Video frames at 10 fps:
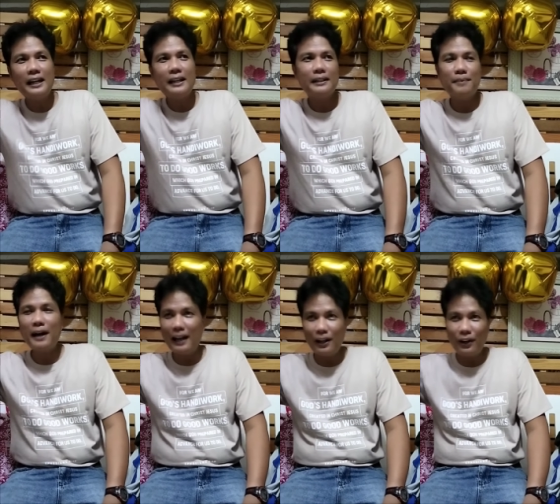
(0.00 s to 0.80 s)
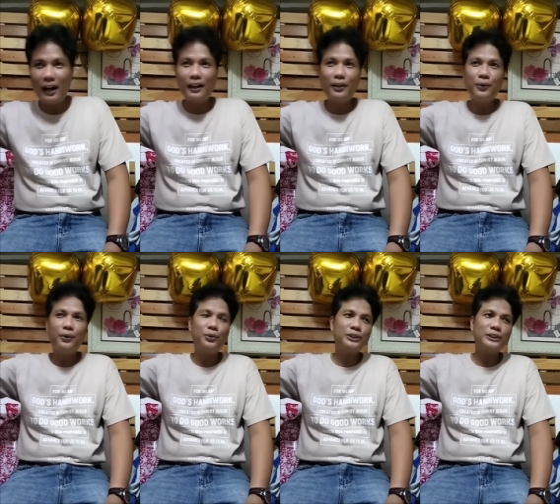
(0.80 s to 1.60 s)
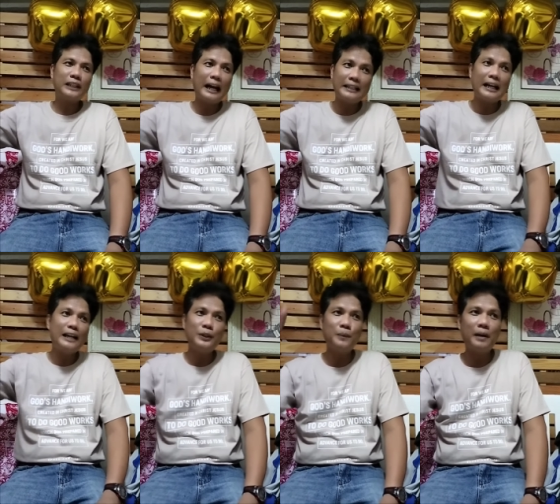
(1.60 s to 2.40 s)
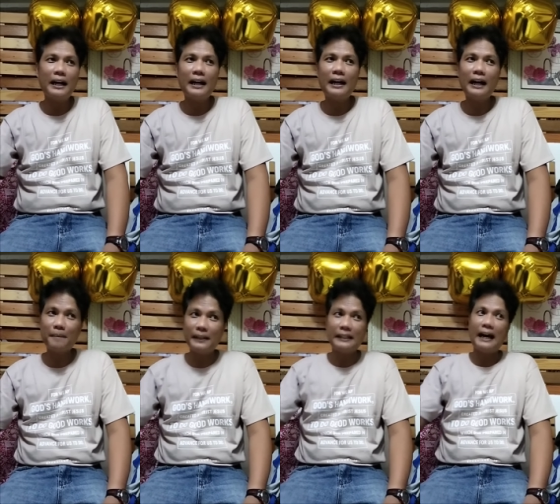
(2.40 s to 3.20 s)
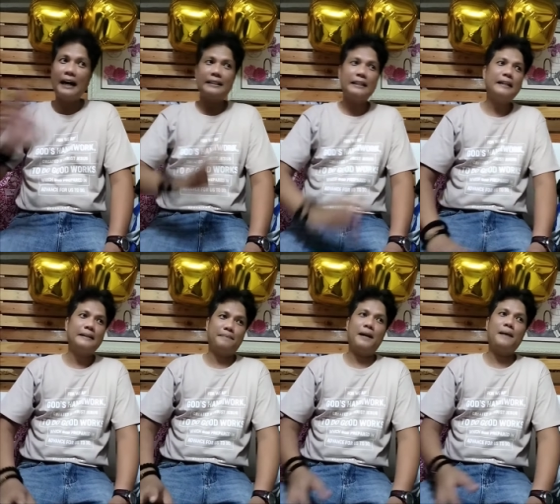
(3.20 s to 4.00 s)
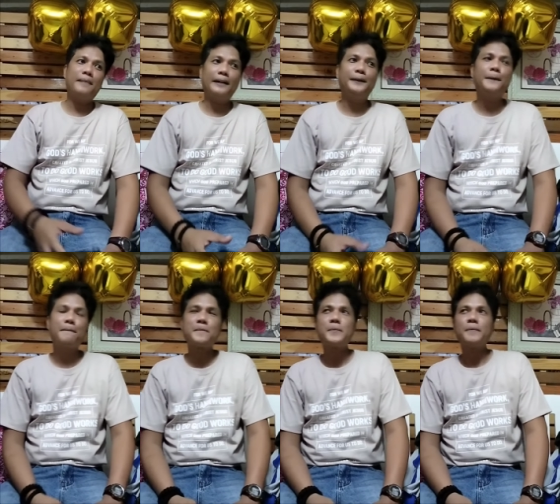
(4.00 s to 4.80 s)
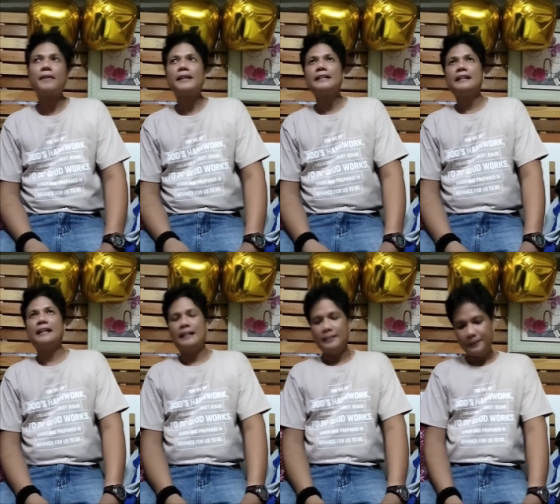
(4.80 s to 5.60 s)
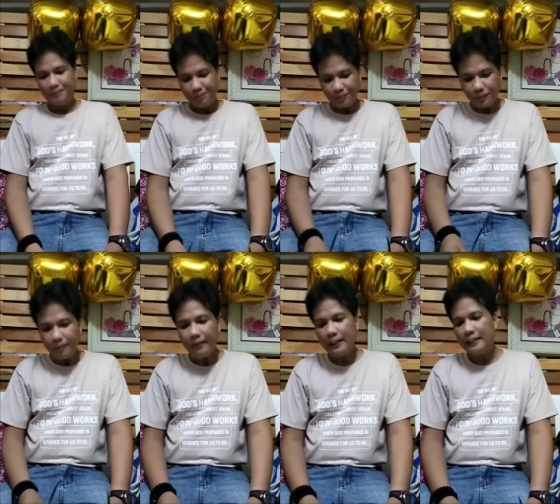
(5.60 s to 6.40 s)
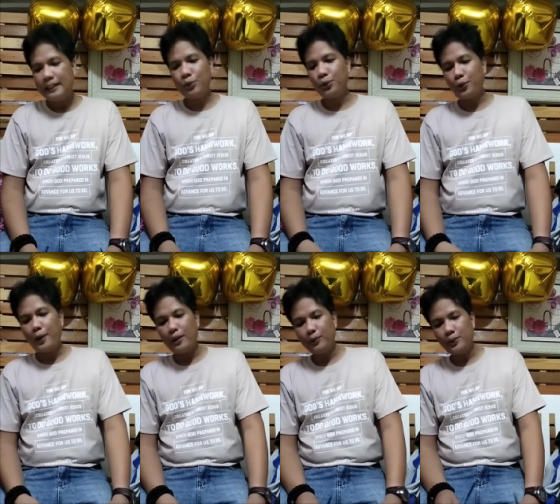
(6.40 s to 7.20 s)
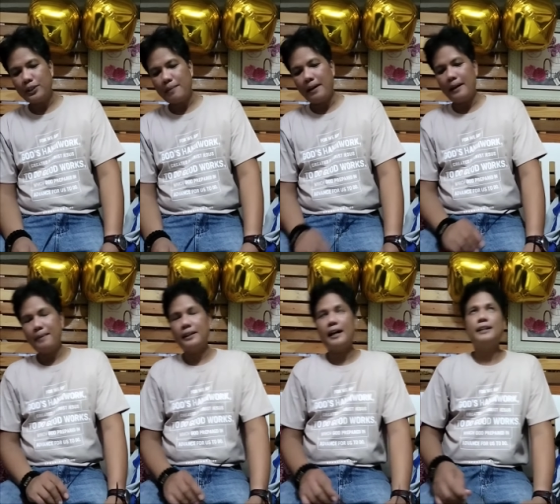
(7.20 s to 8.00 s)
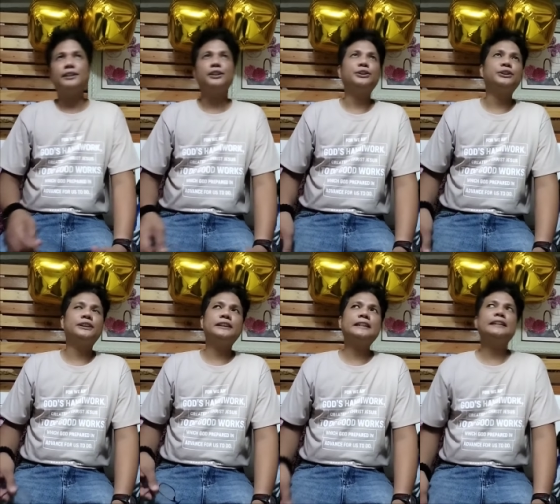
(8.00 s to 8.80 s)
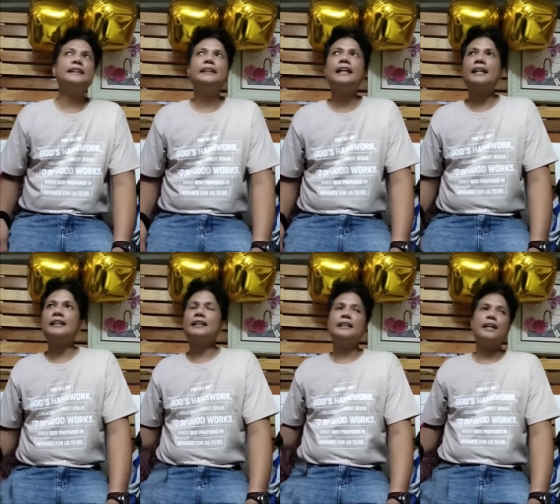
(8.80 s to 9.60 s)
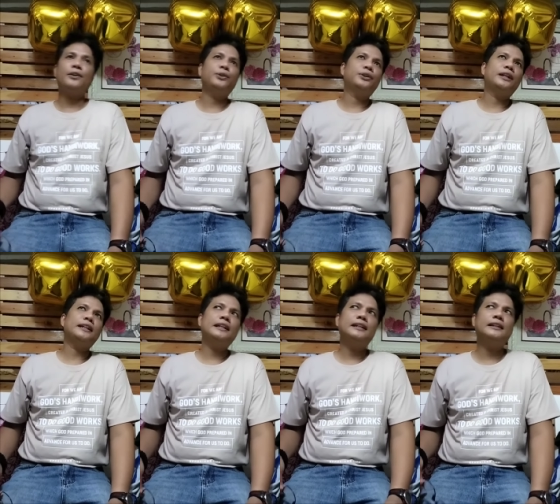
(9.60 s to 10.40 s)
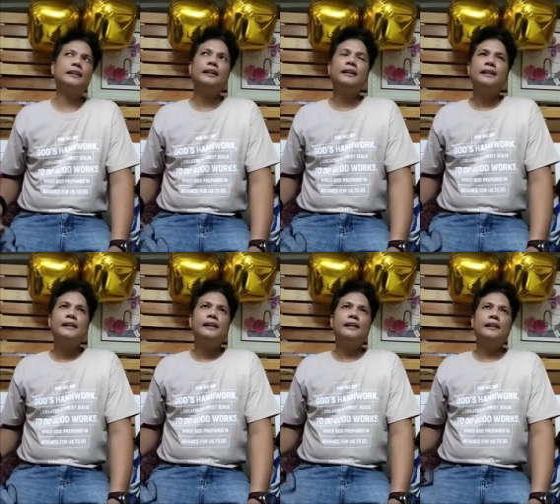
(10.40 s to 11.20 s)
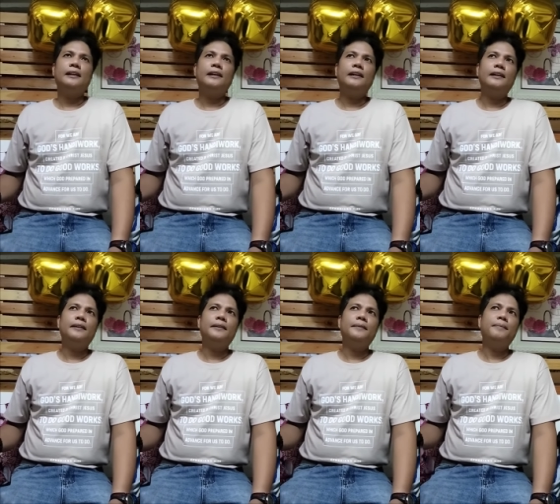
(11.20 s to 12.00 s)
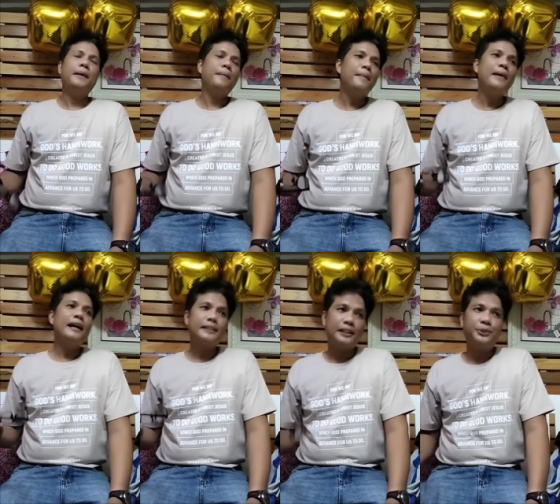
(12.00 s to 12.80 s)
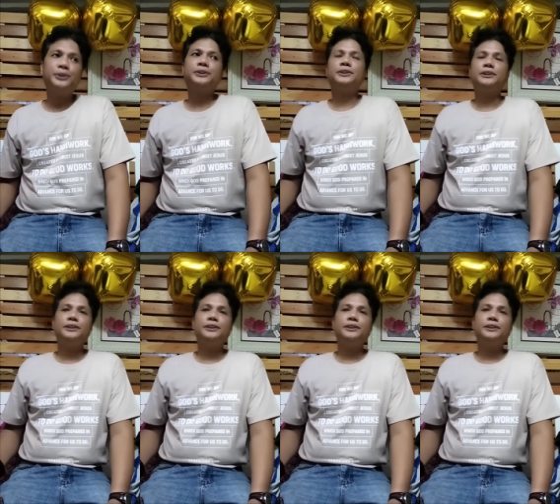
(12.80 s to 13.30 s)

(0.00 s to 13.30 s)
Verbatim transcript: mga lugar nung kung taga yung mga kabataan na mga bago. Kaya ano, natutuwa ako doon sa mga kabataan sa church kasi nakikita ko yung kanilang uh, pagmamahal sa Diyos.